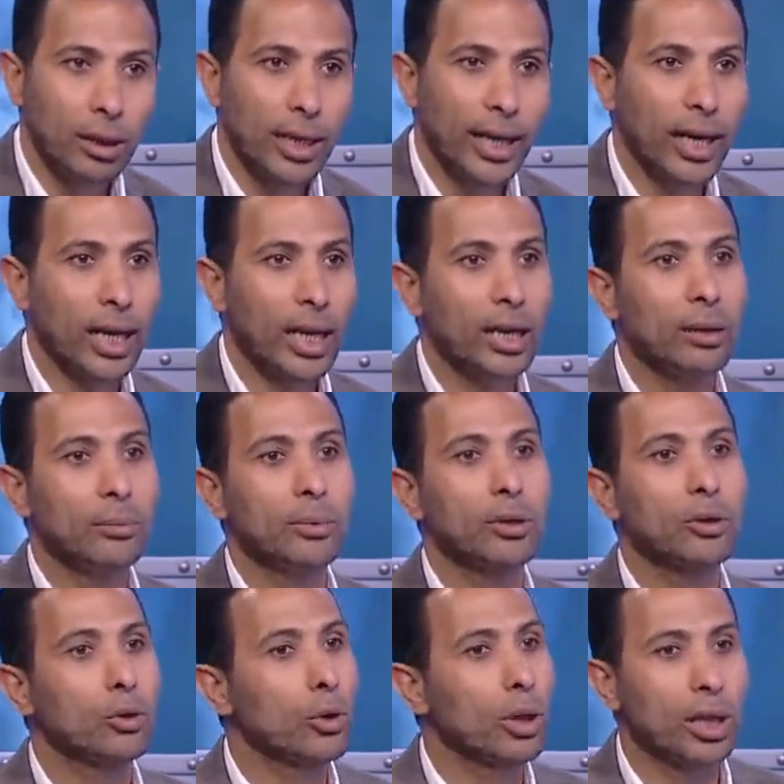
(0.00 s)
اقل من
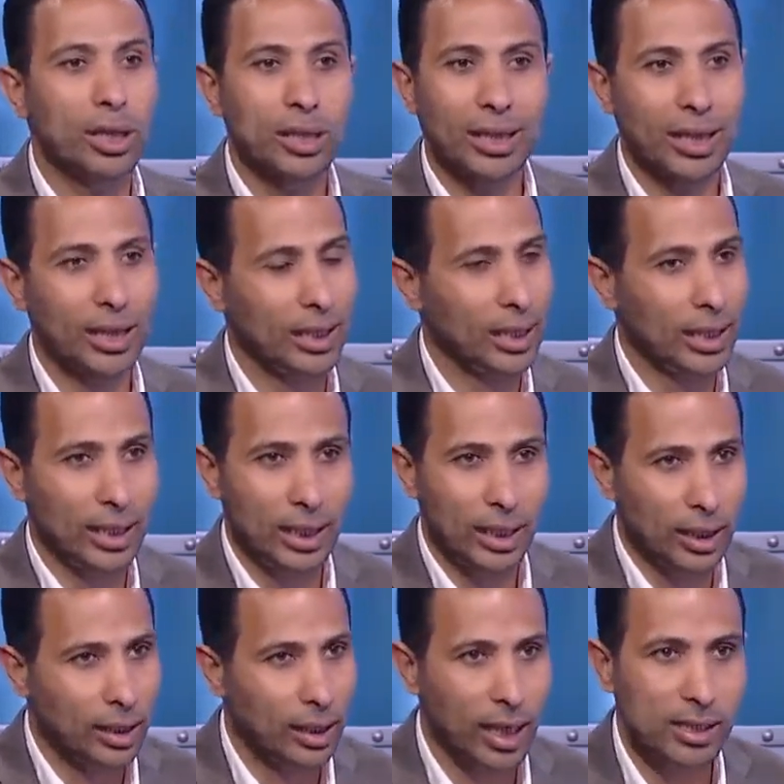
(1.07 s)
الكوره اللي
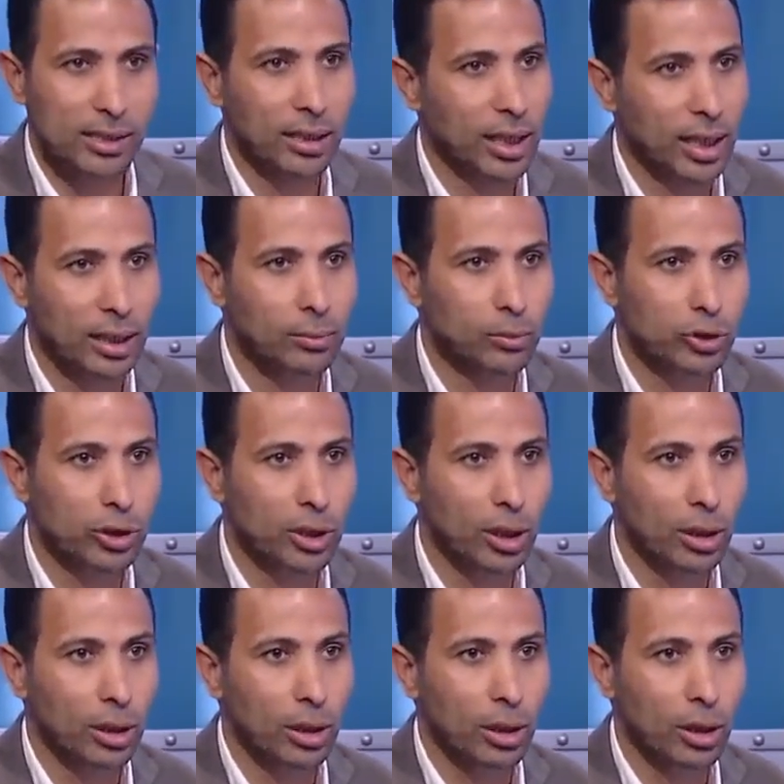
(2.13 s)
اللي حصل عليها
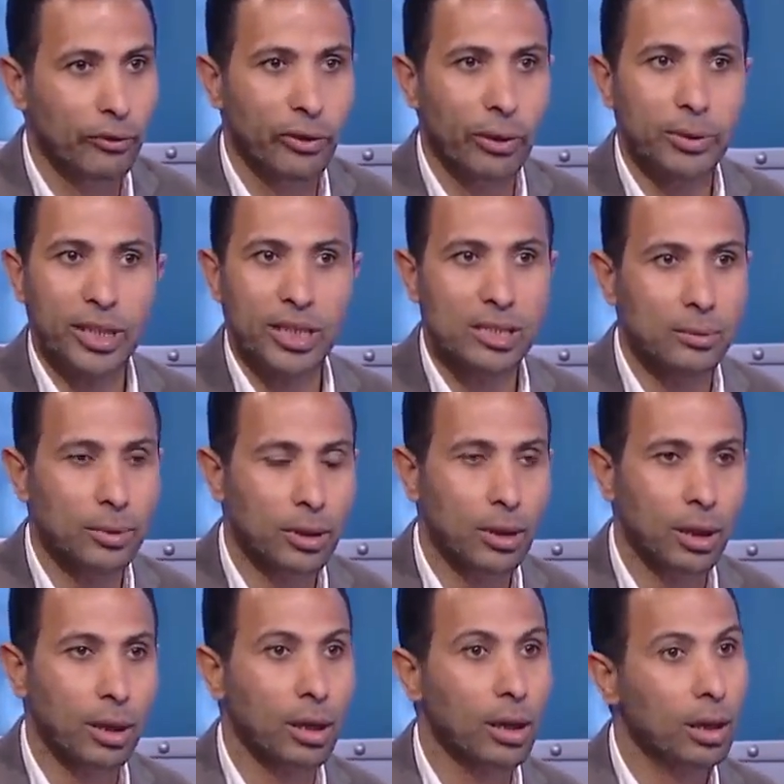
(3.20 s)
مشكله فبيحسب
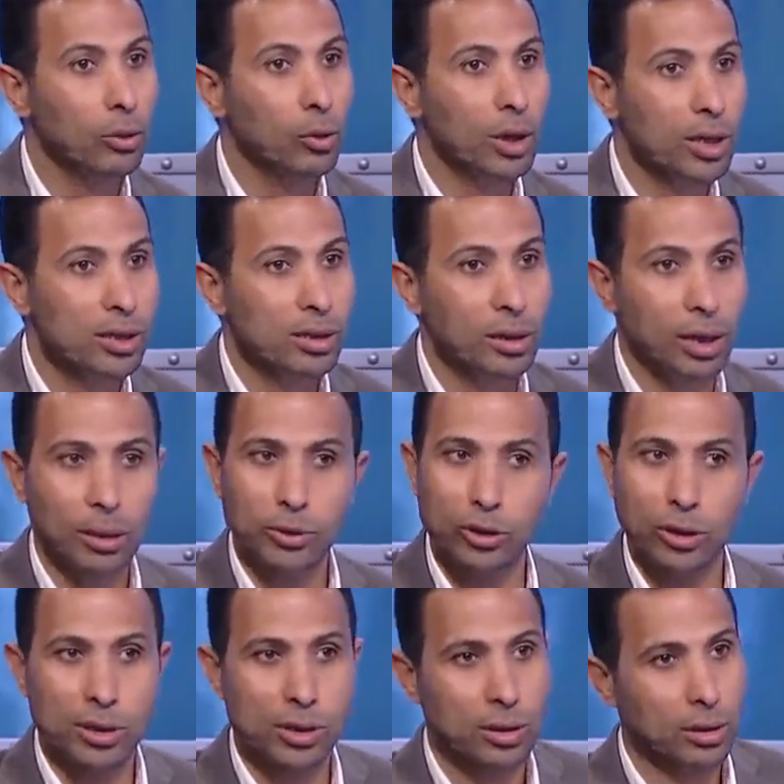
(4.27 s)
القرار هل هو قاصد لا
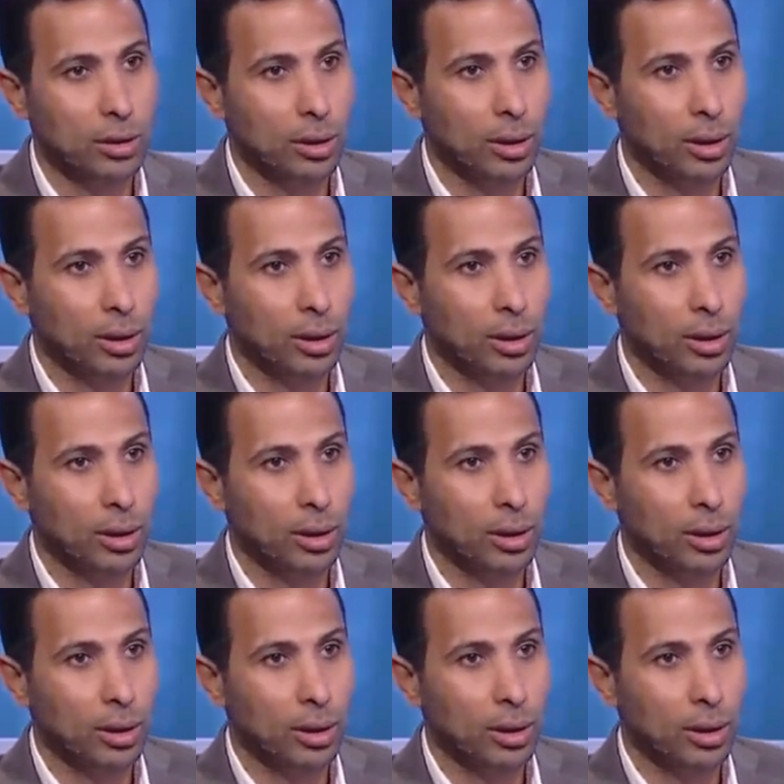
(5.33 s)
مش قاصد